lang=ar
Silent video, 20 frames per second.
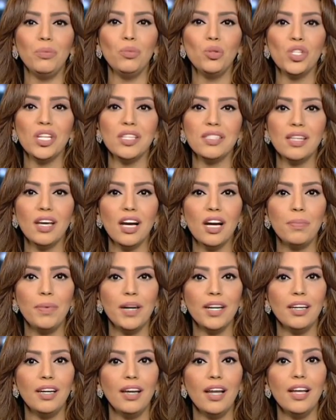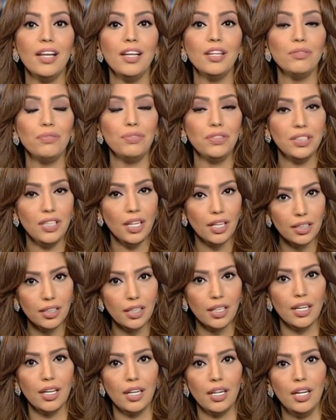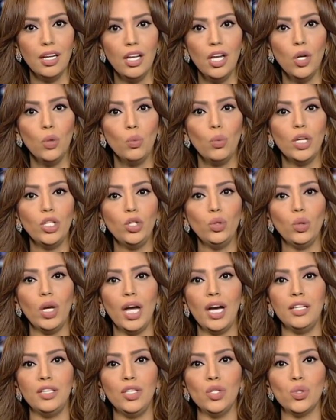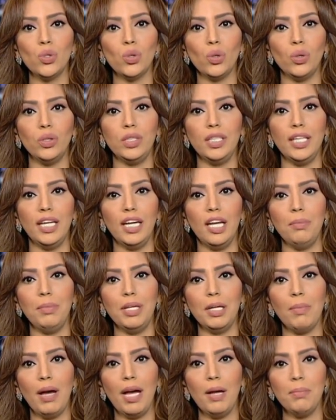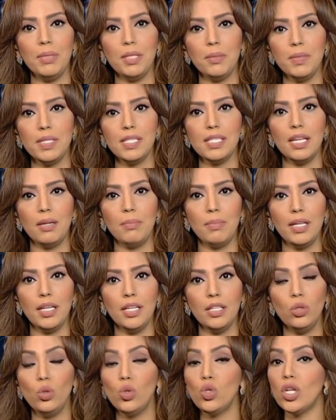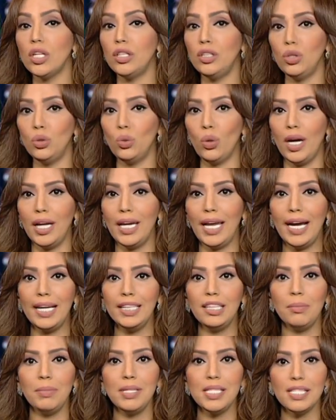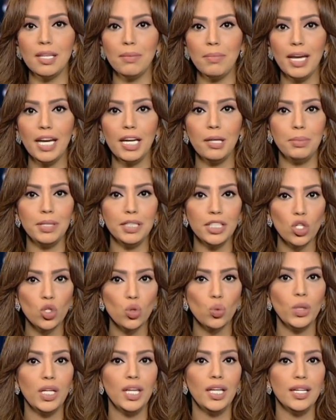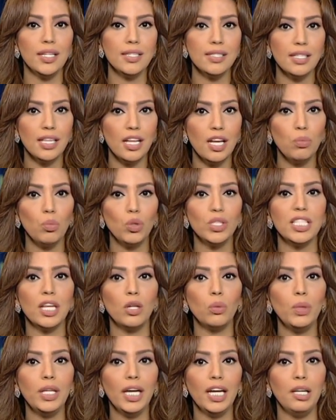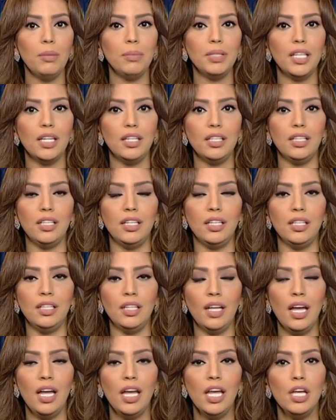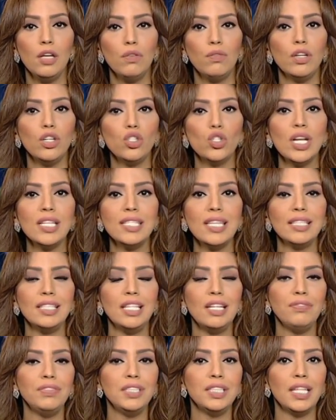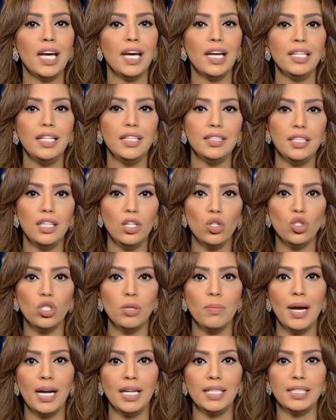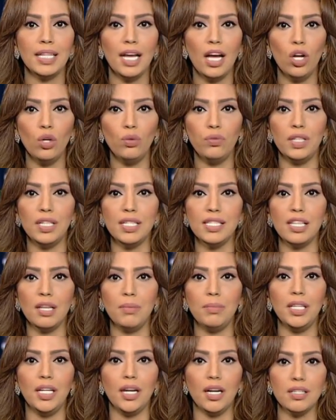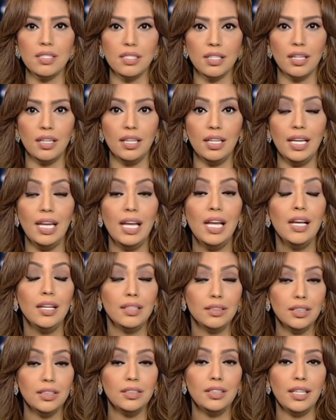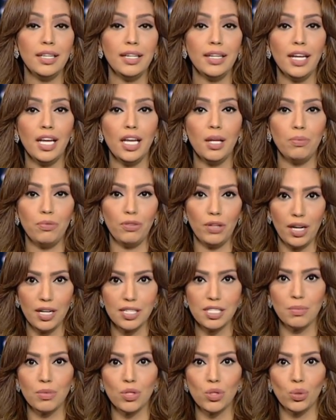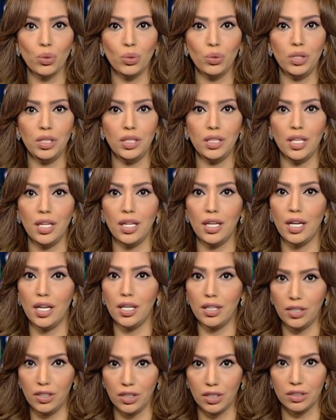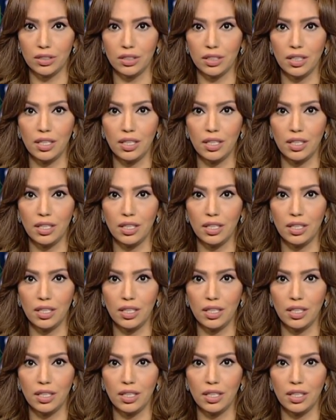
موجز أخبار الآن في دقيقة ولي العهد السعودي الأمير محمد بن سلمان يشدد على عدم السماح بتشويه الإسلام وترويع المدنيين في الجلسة الافتتاحية لاجتماع التحالف الإسلامي العسكري ضد الإرهاب في العاصمة السعودية الرياض